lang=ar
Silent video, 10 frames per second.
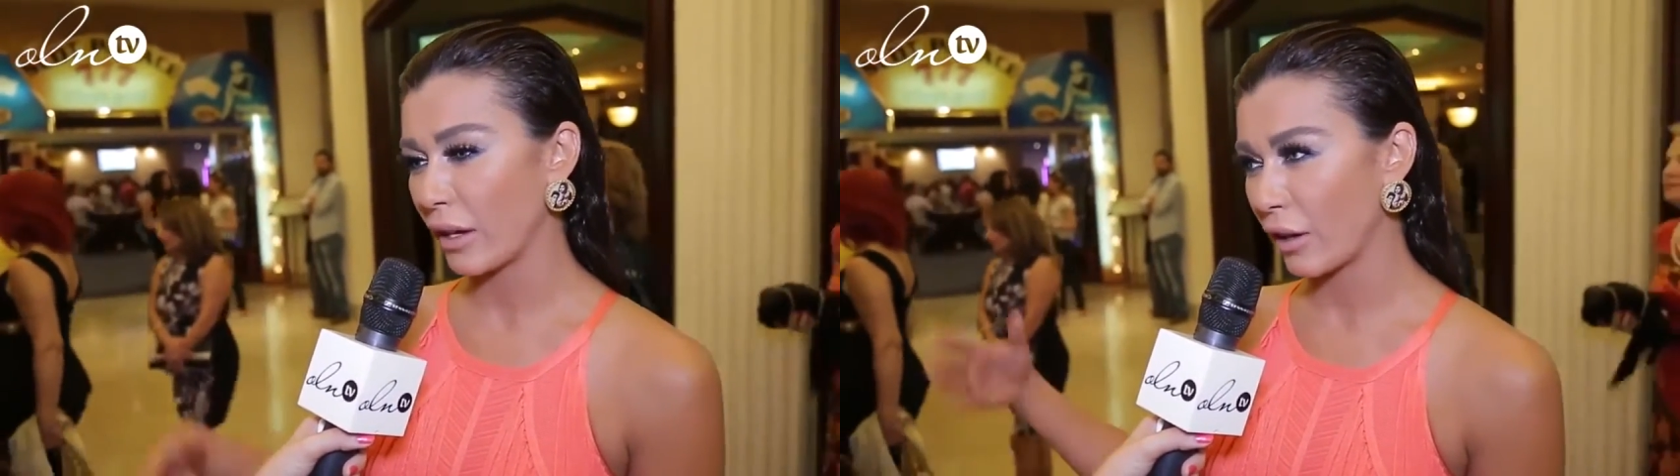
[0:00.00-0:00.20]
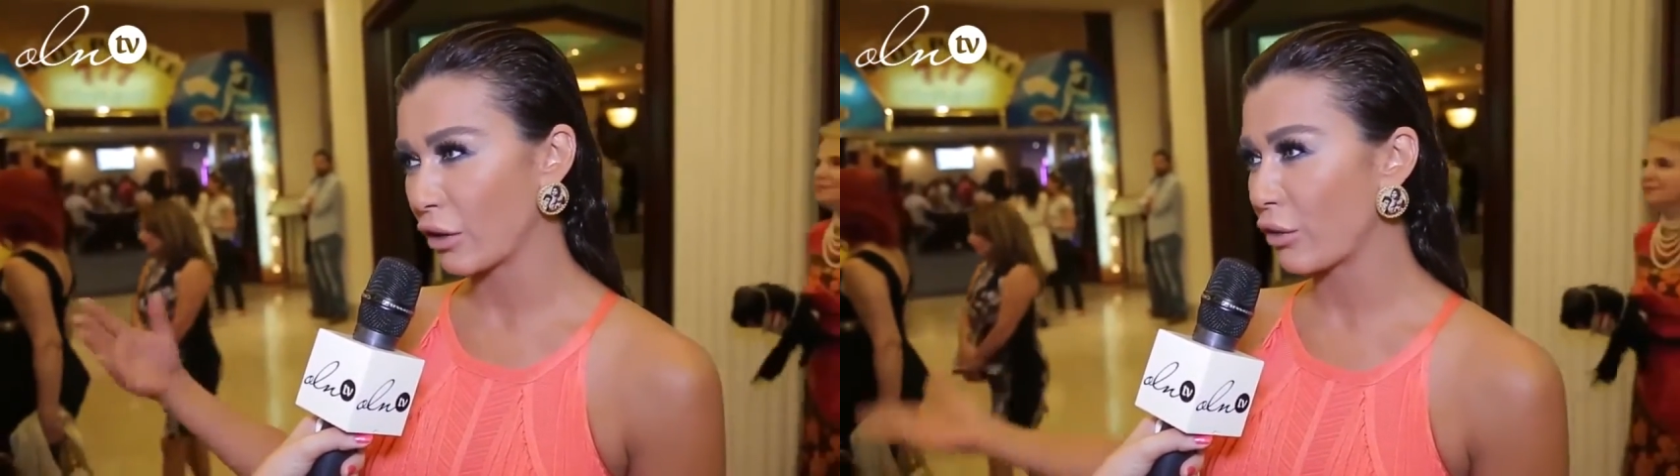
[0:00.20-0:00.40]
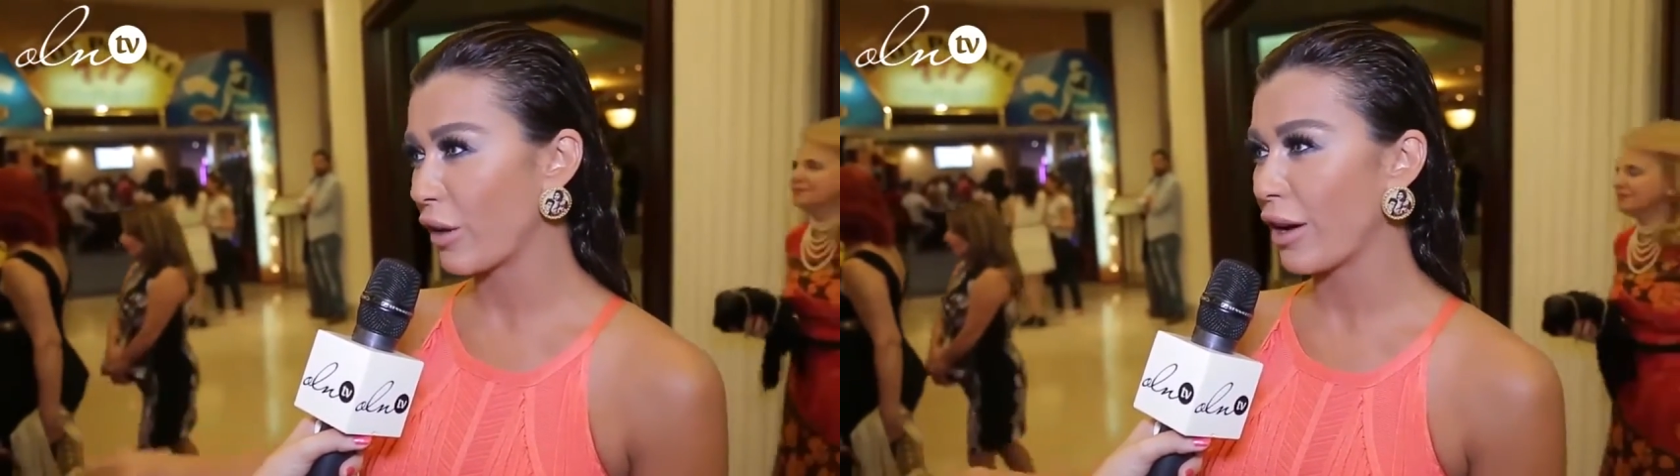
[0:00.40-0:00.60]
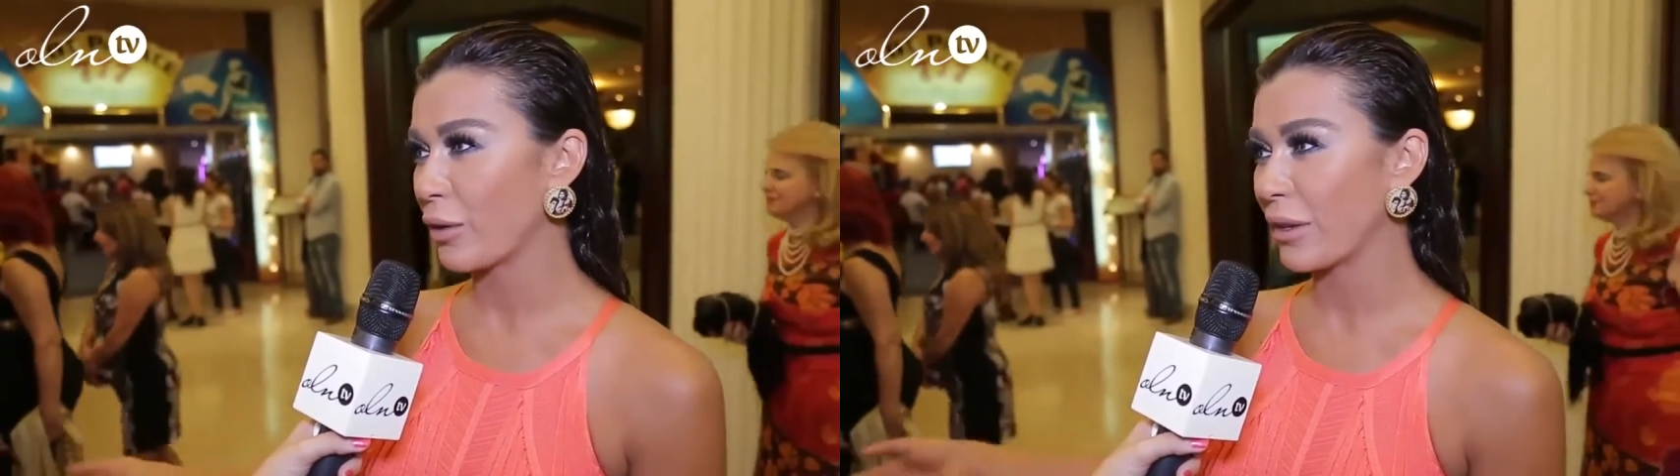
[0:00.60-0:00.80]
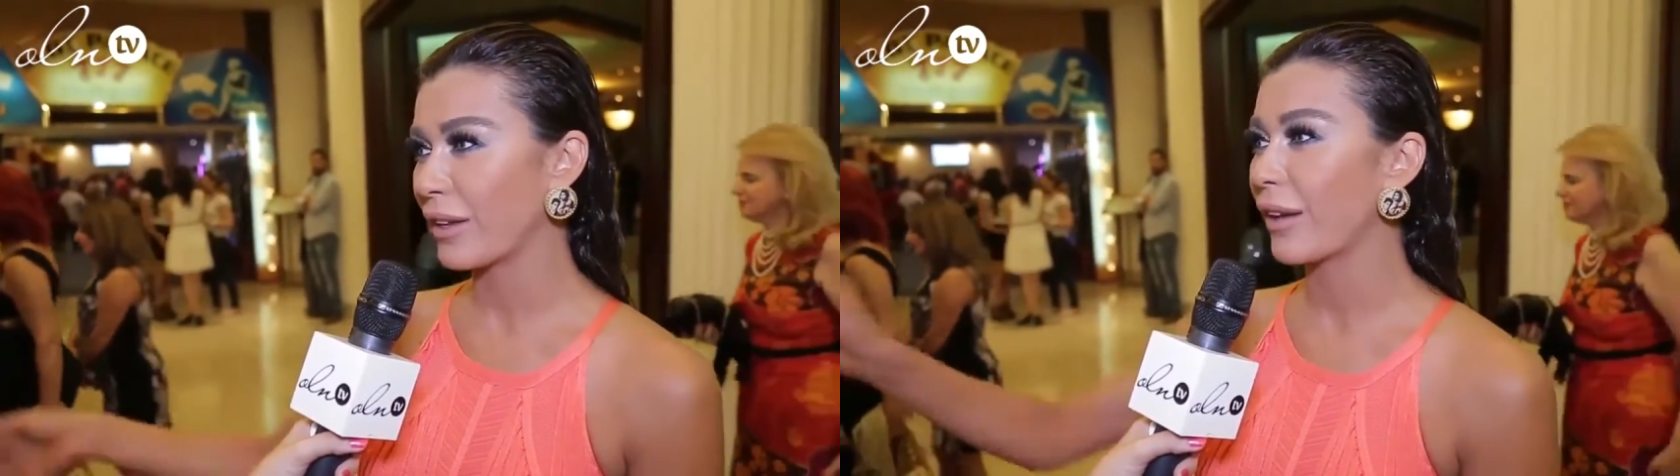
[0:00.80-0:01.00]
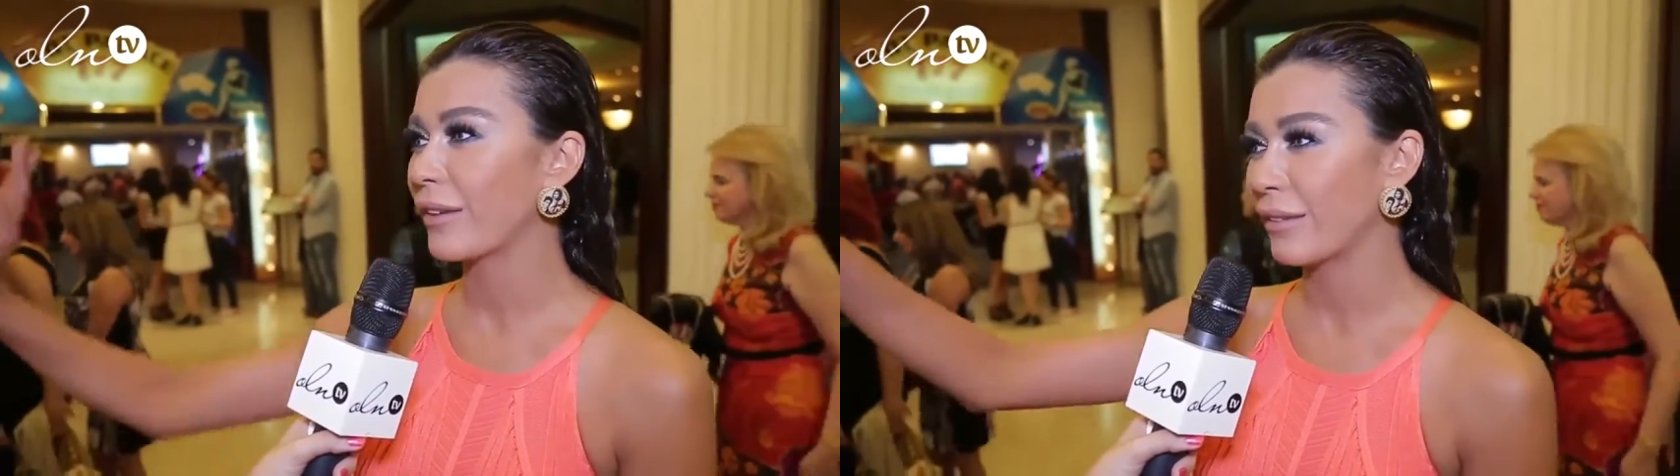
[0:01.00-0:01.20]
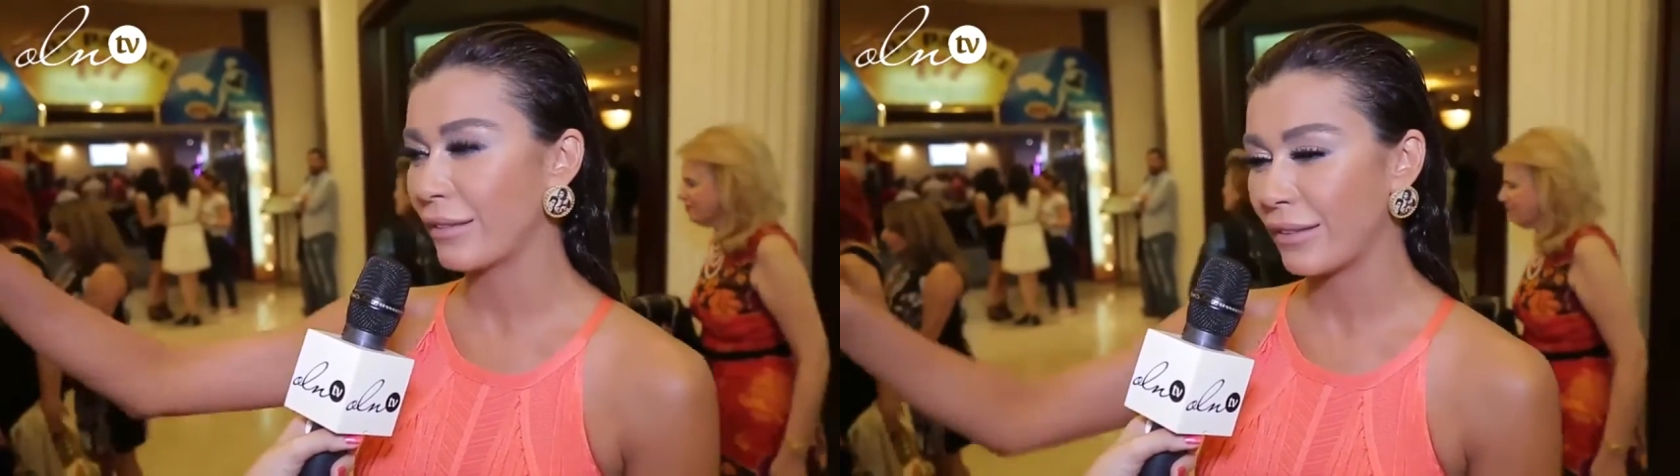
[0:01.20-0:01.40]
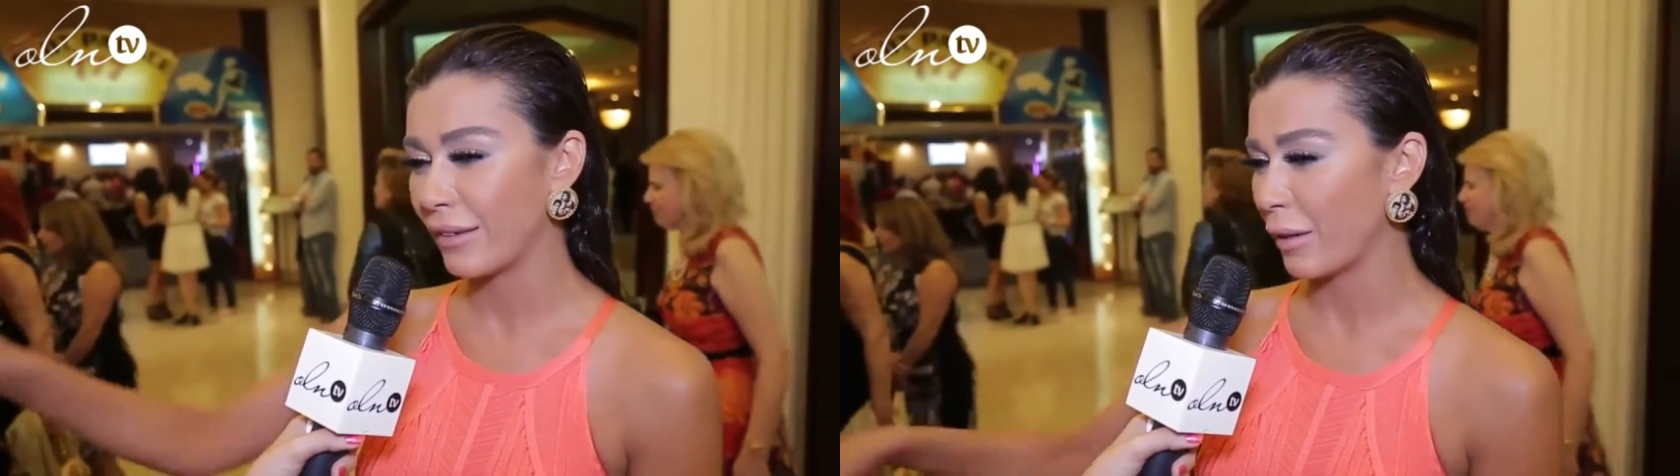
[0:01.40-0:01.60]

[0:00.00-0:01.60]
كان اطفال وان كان